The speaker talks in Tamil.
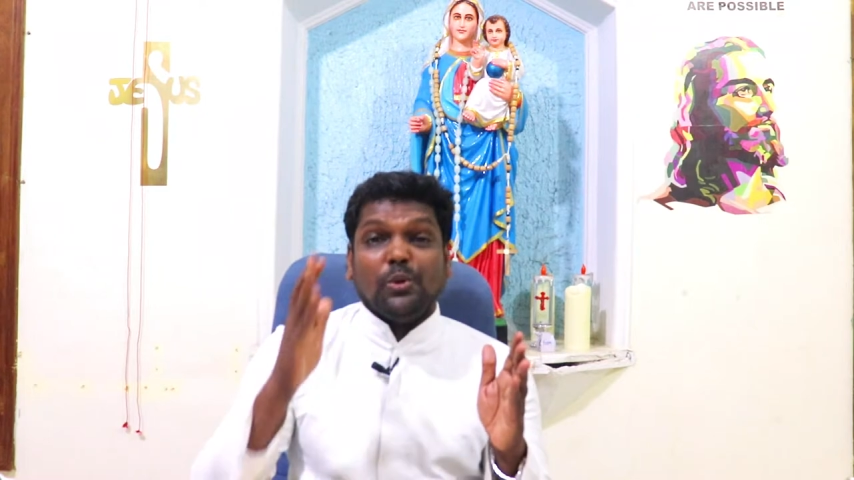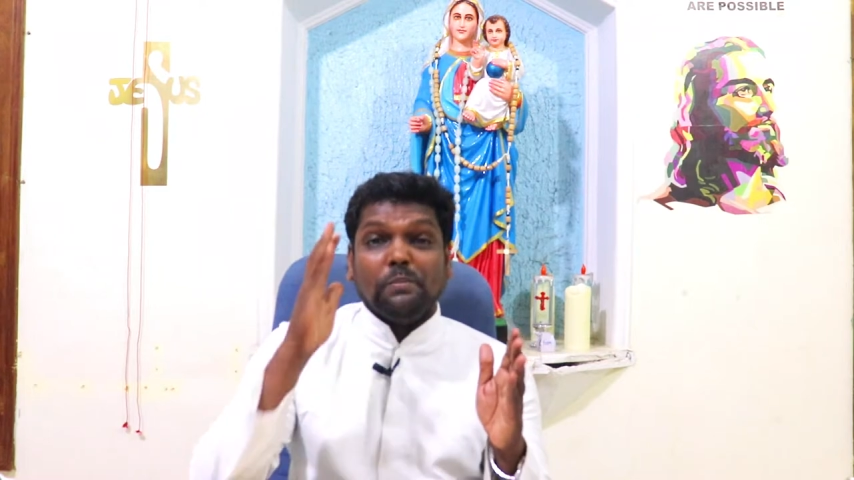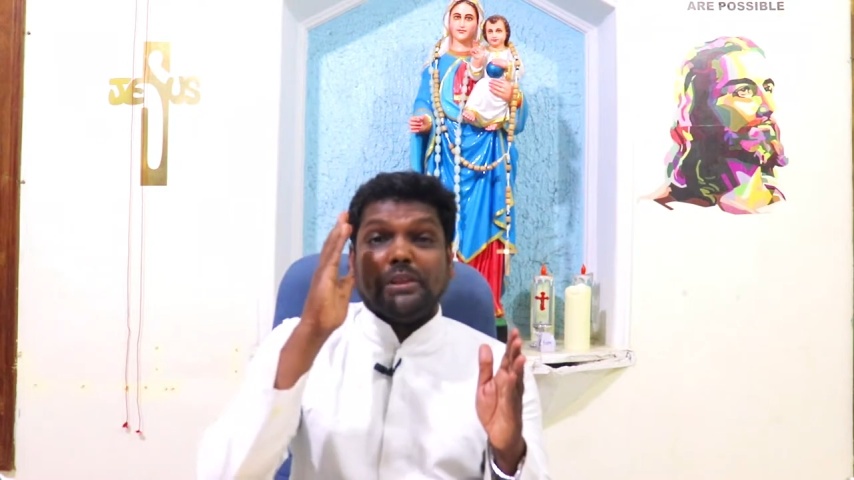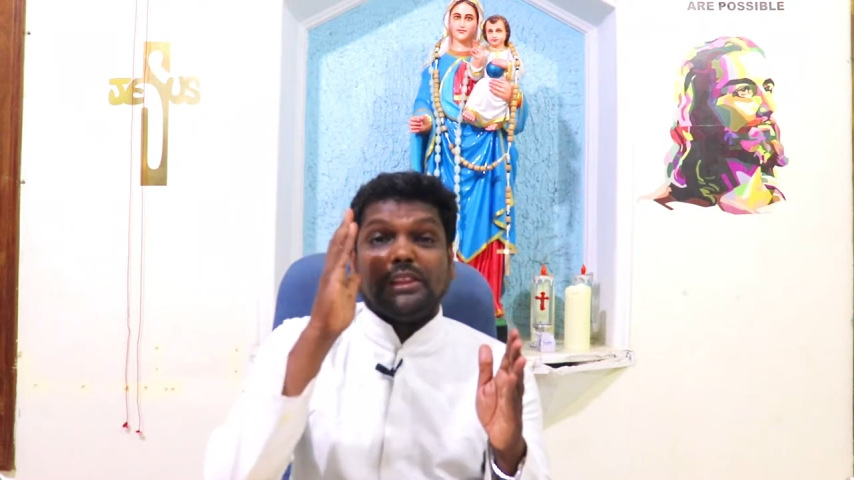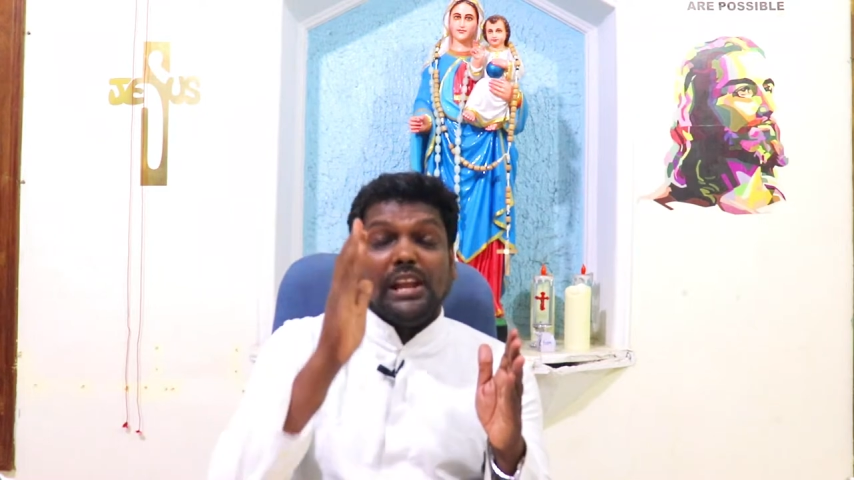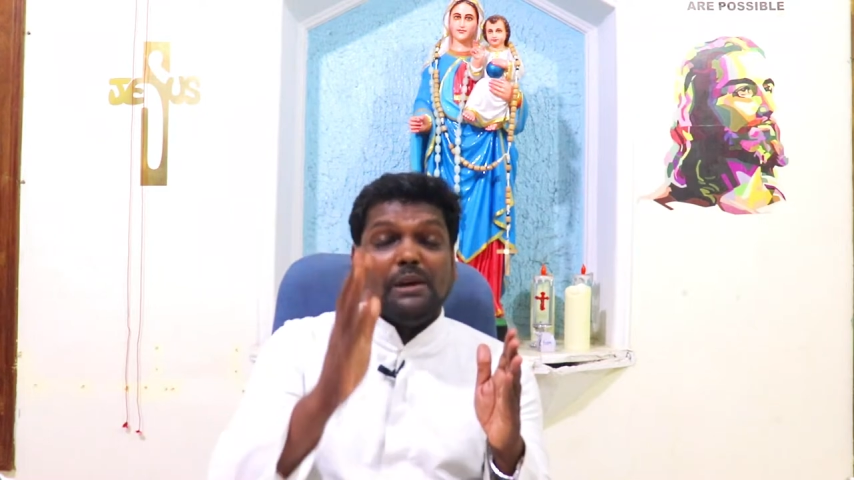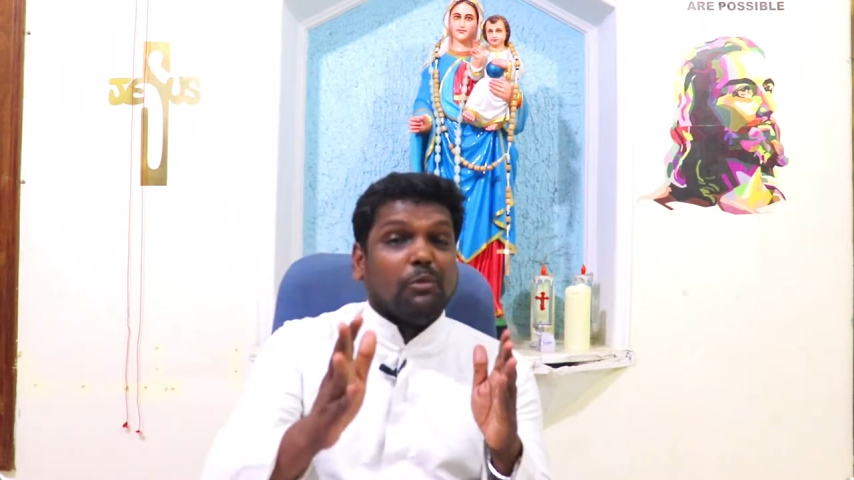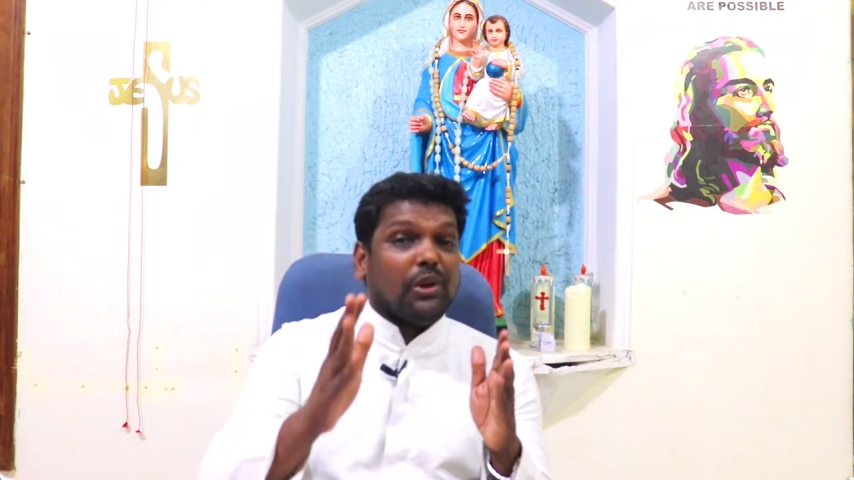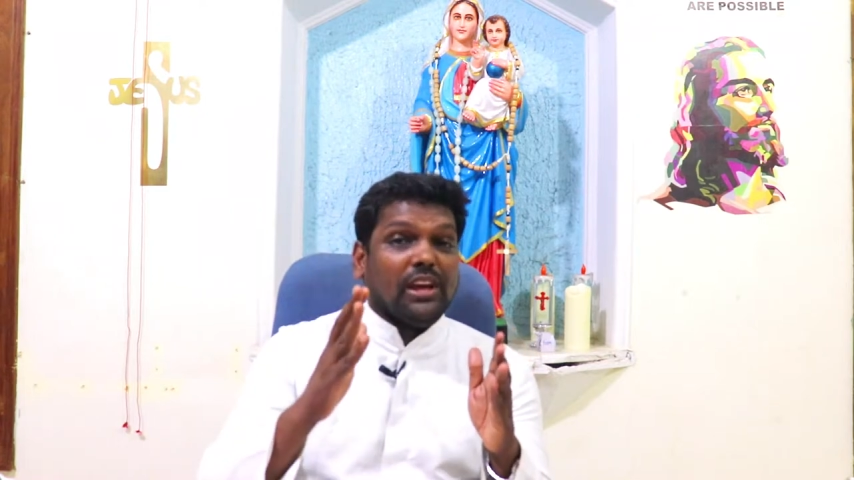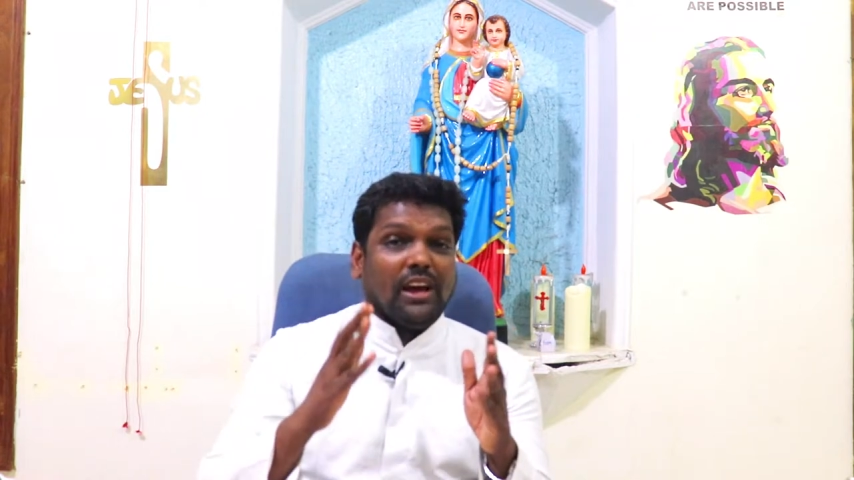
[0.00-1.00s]
துன்பத்திலே
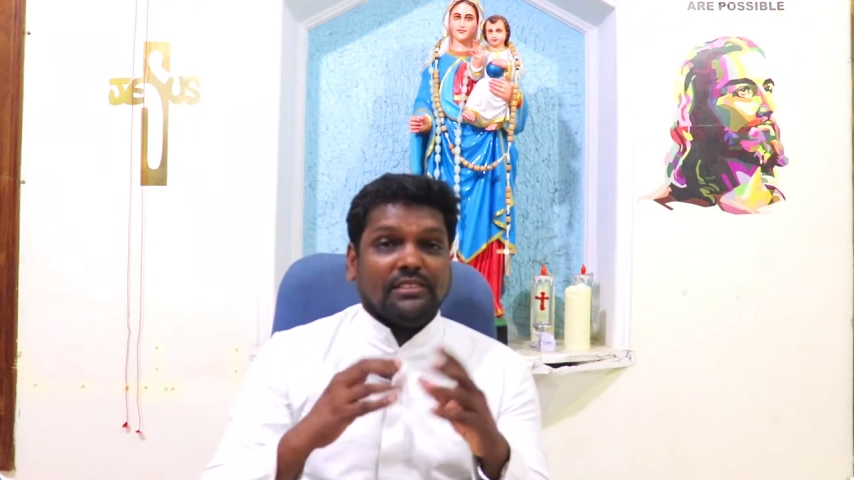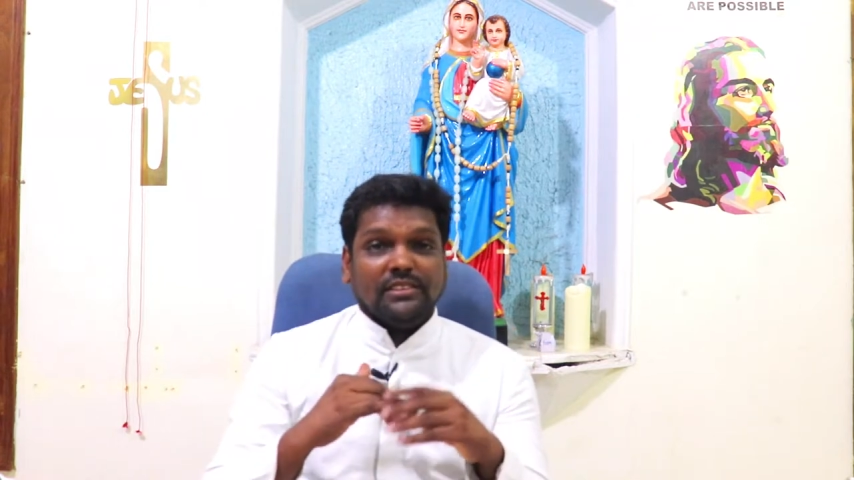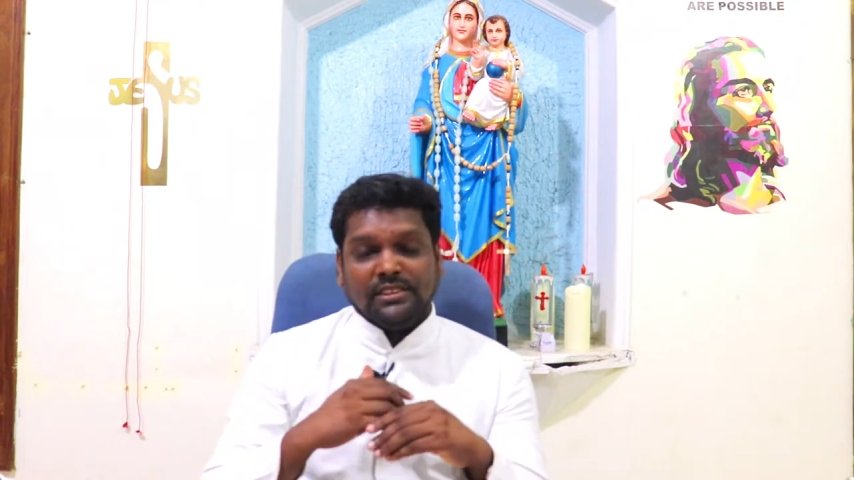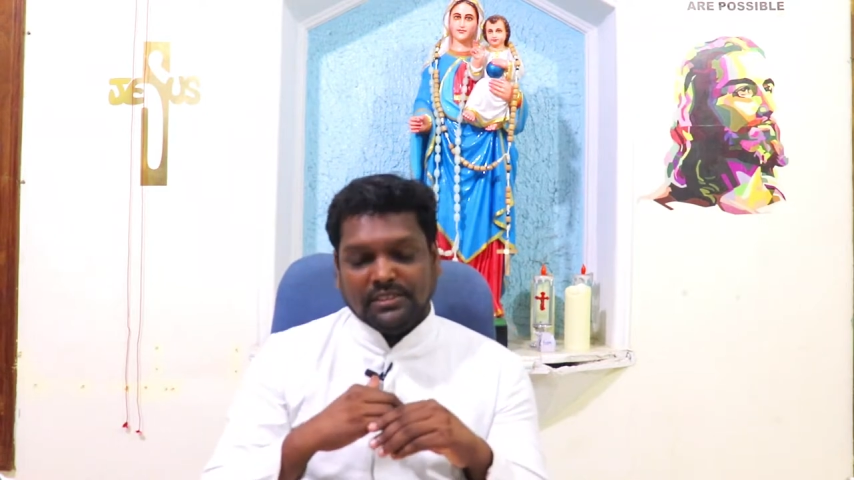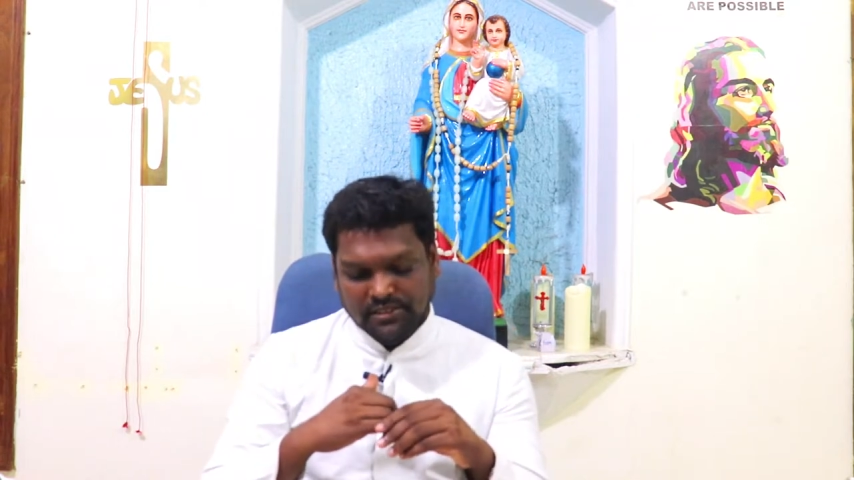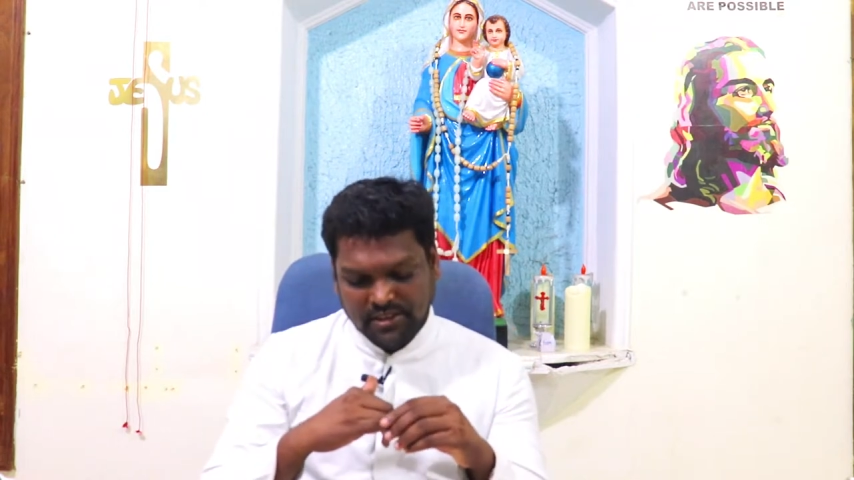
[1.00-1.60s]
முடியாது